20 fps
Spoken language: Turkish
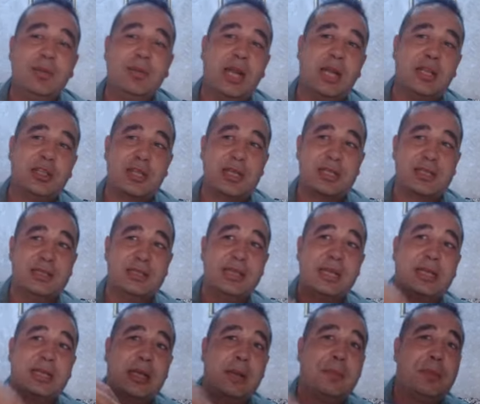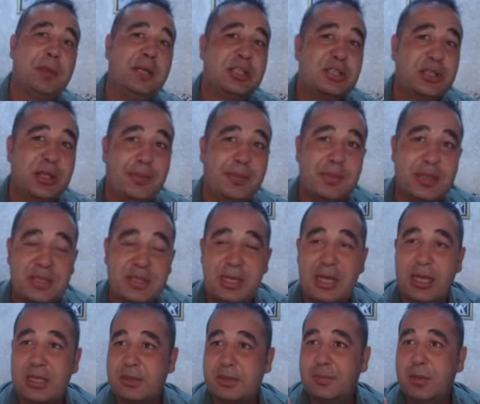bir aşağısında kapanış yapması
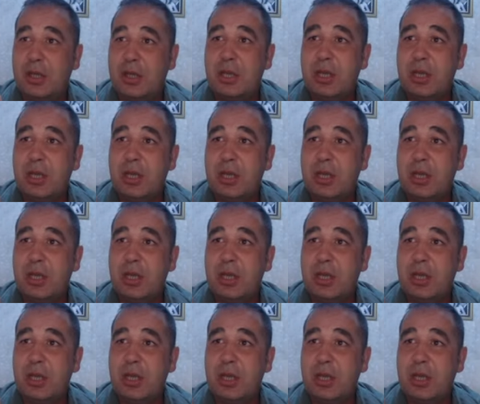lazım.